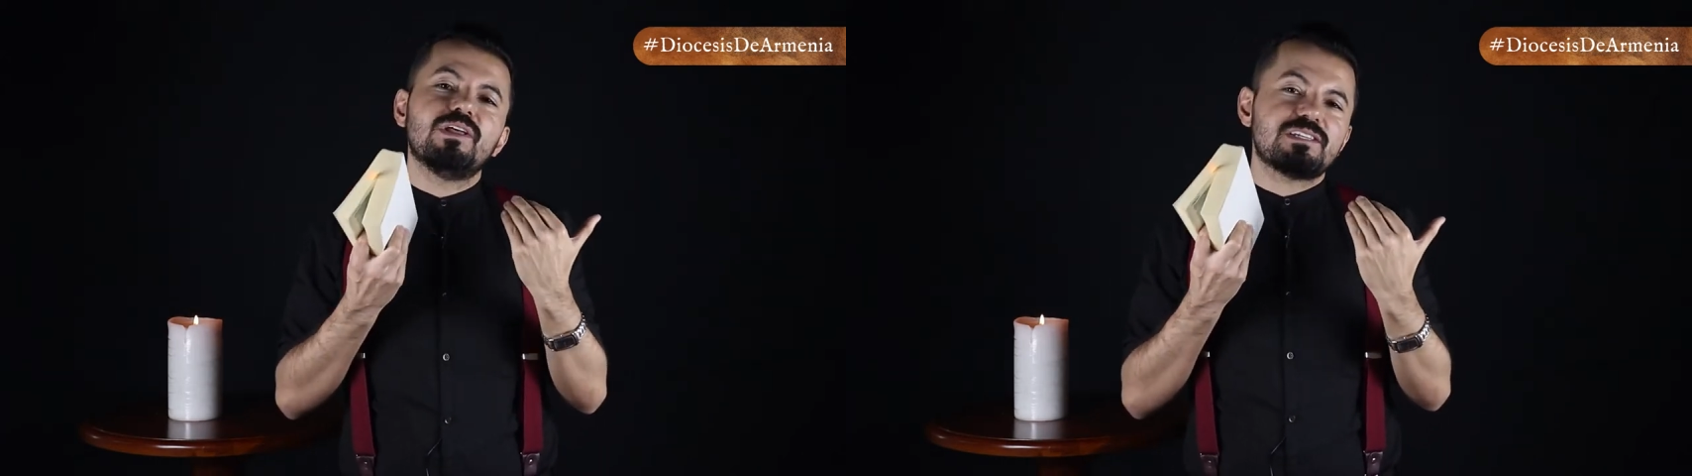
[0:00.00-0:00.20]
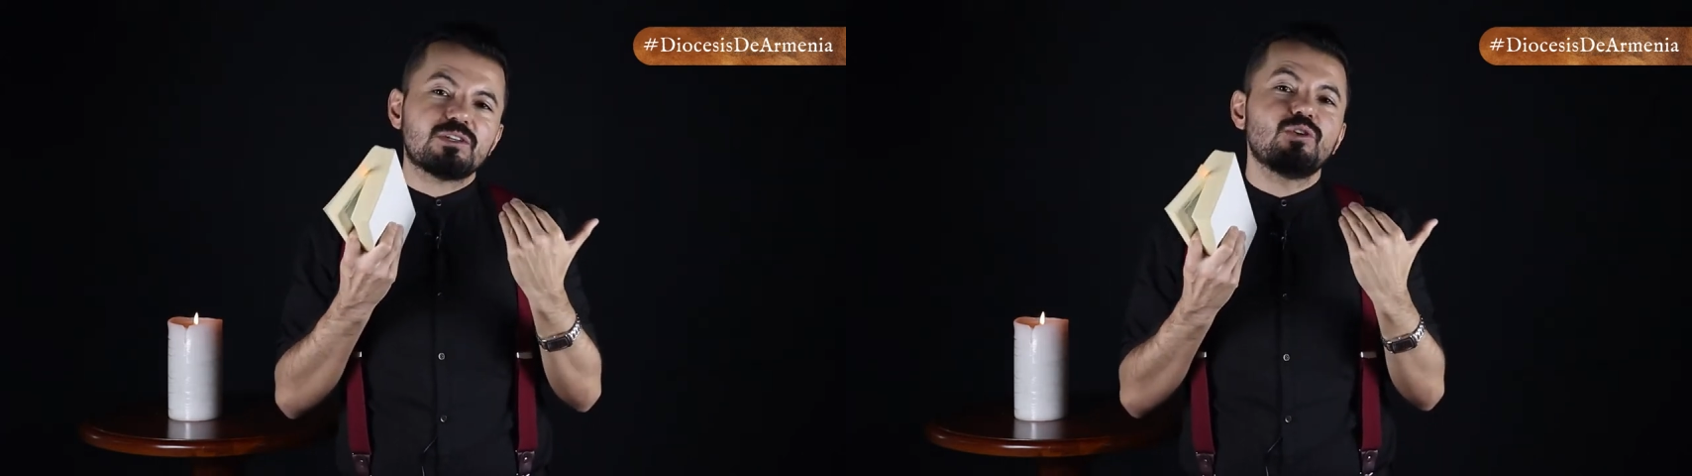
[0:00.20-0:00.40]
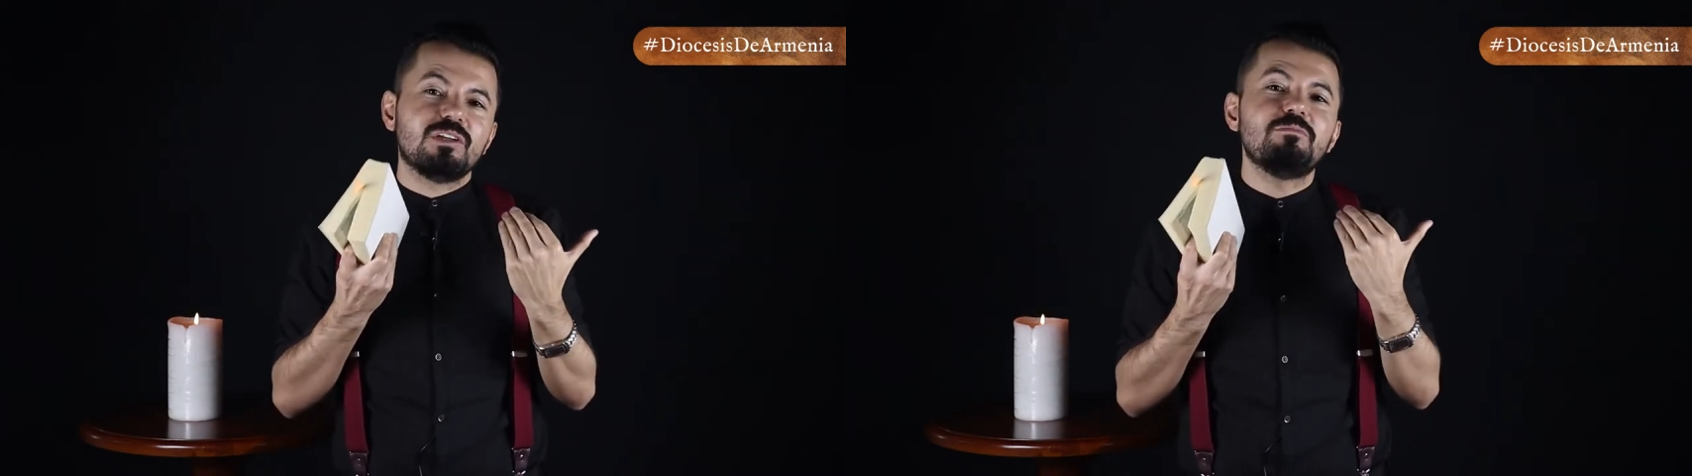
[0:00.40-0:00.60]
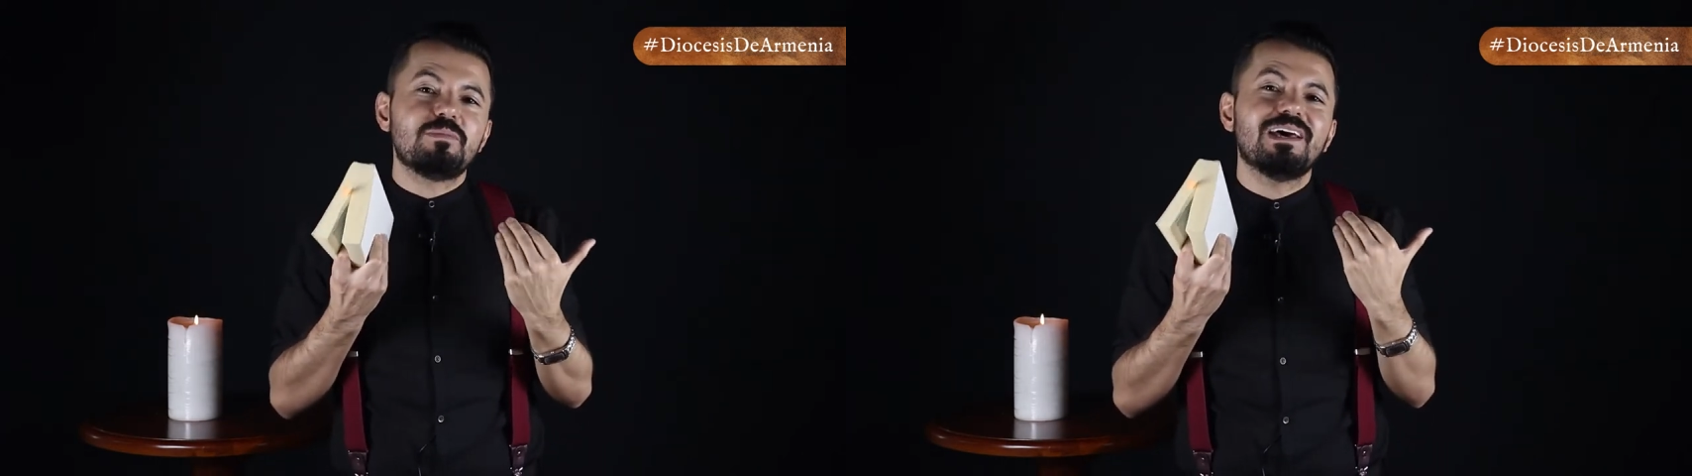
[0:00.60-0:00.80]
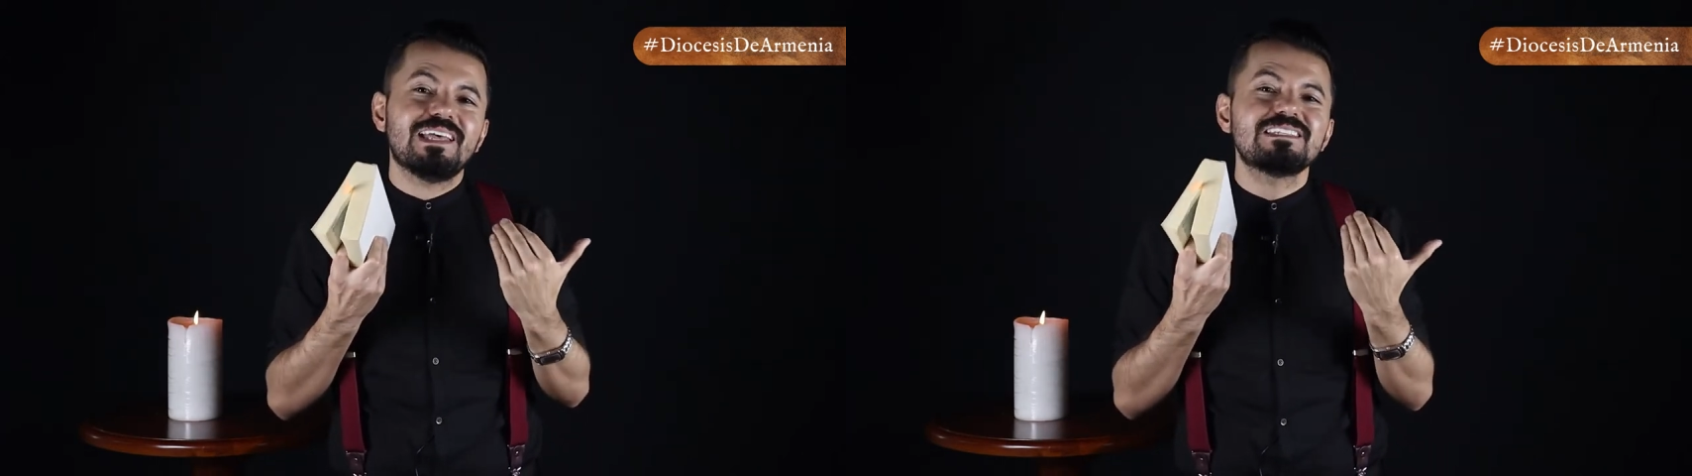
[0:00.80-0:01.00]
de esas
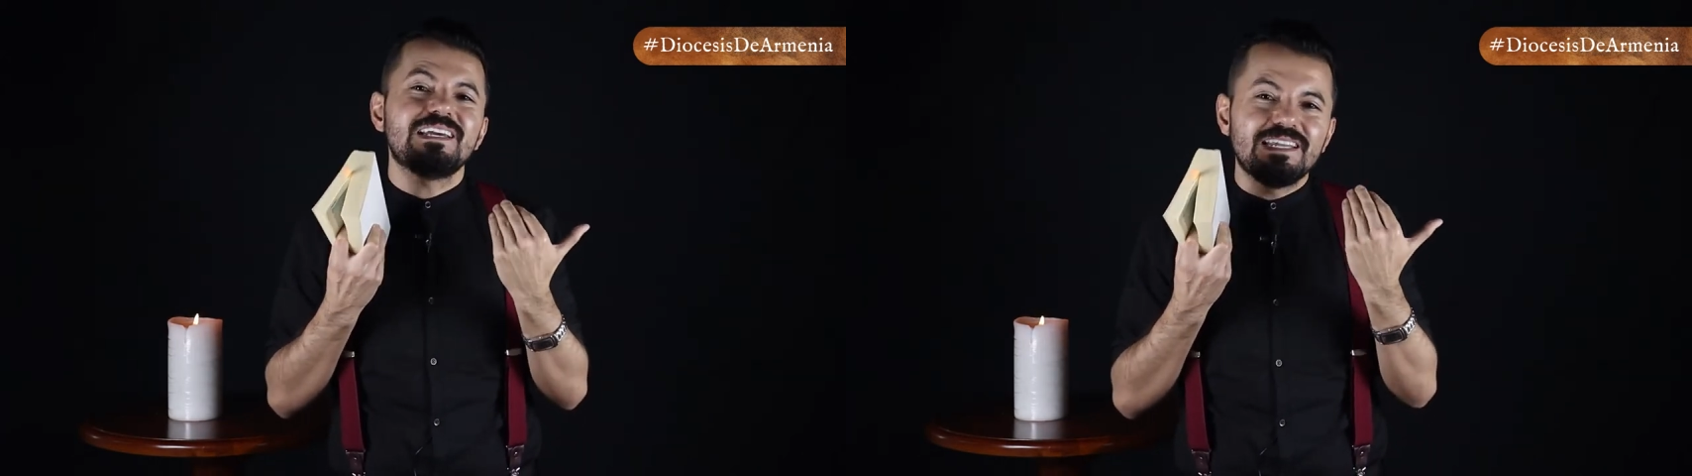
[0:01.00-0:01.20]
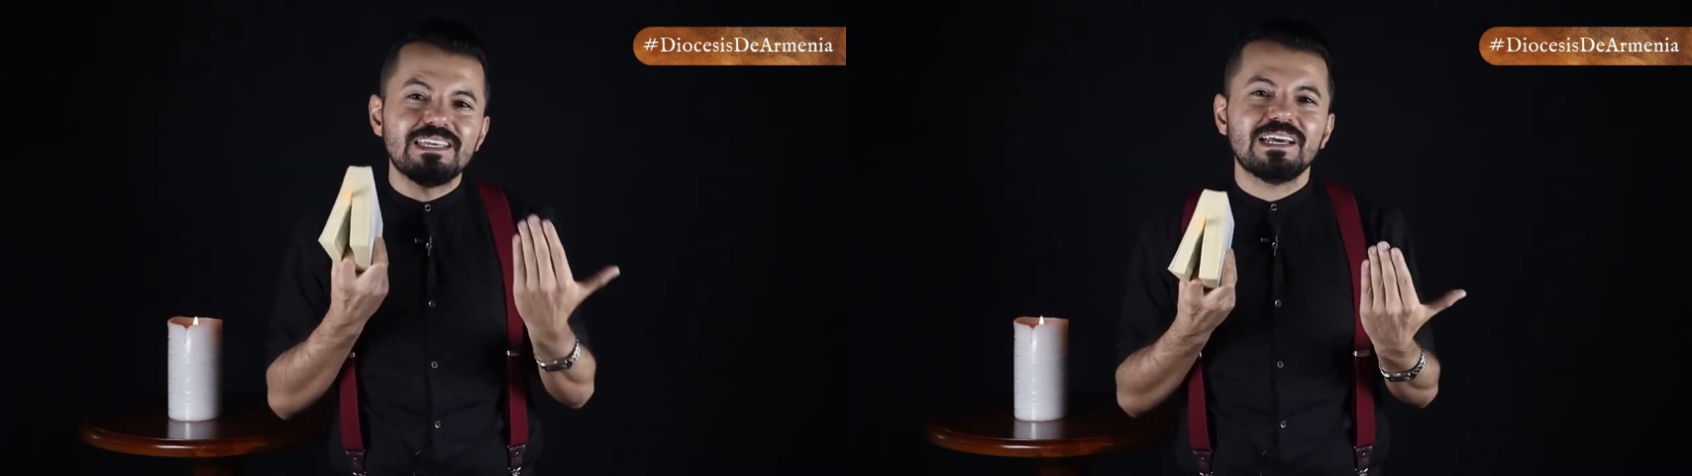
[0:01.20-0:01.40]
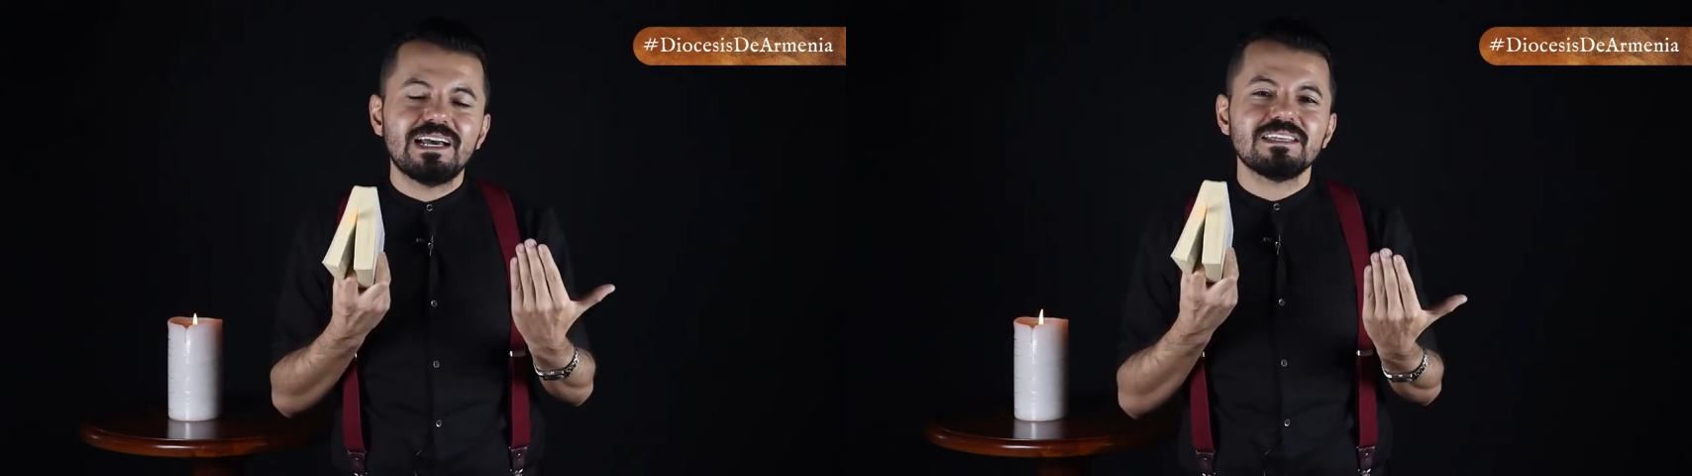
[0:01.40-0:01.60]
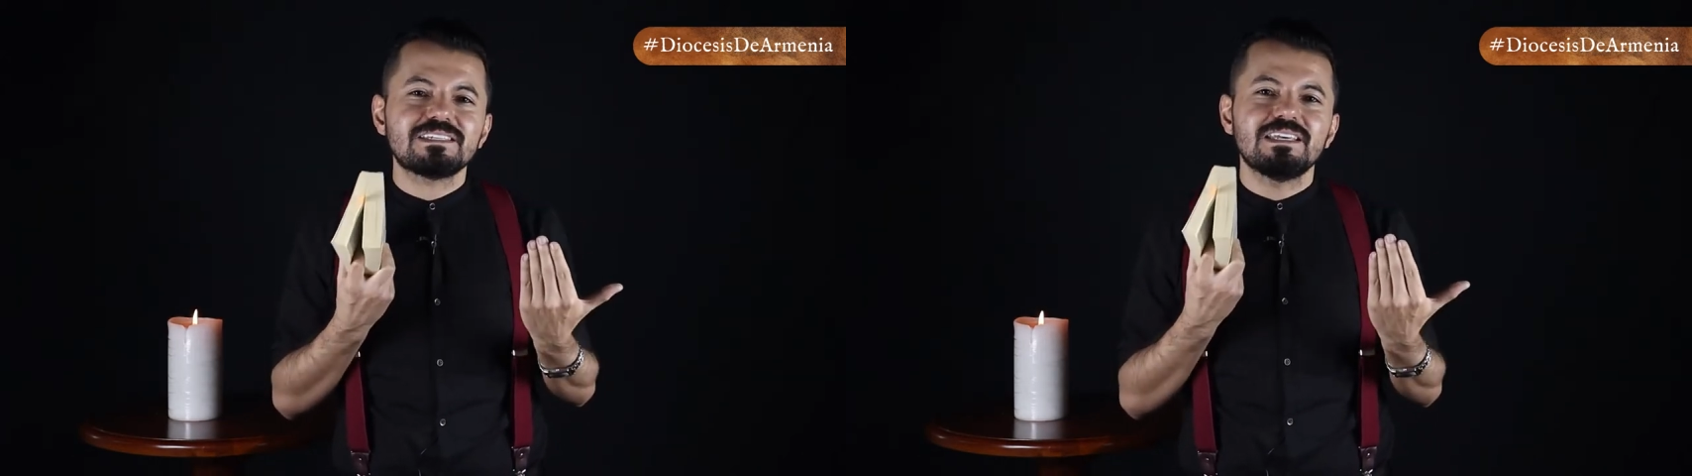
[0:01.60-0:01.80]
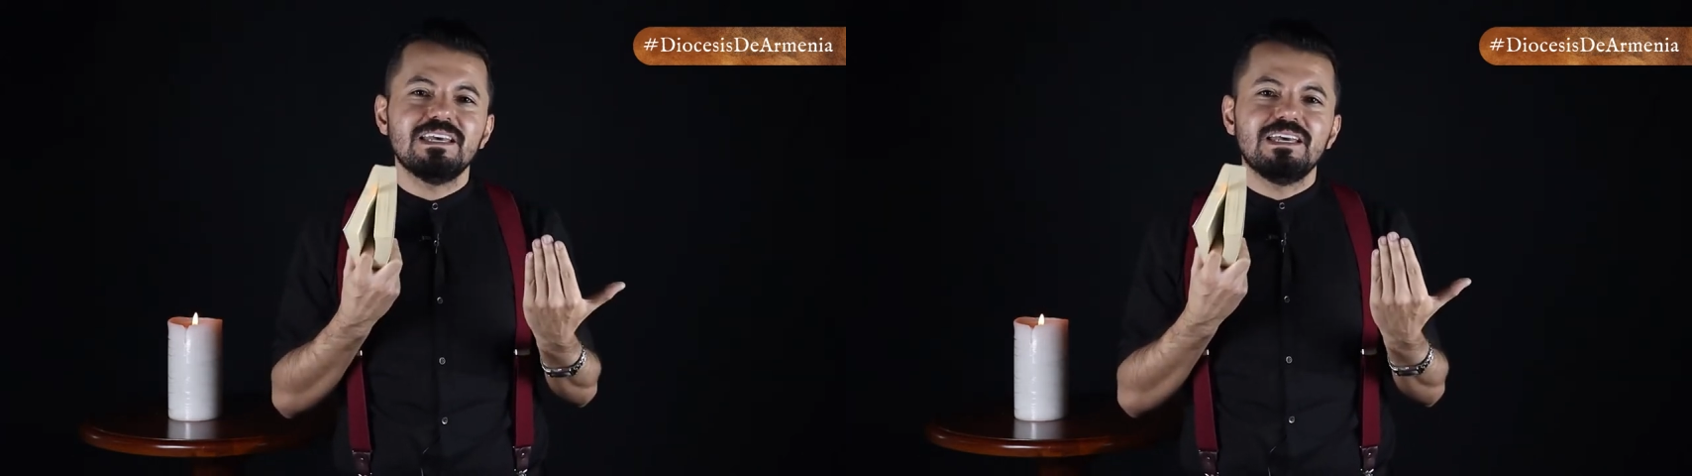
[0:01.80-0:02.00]
Olimpiadas
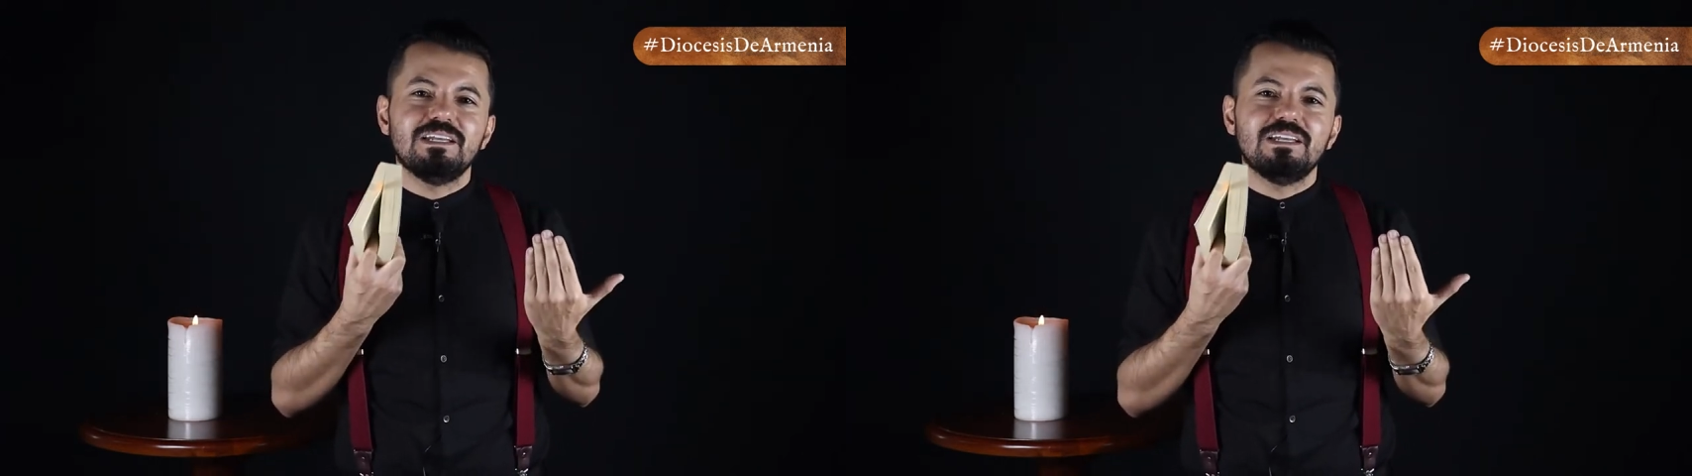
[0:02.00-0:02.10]
griegas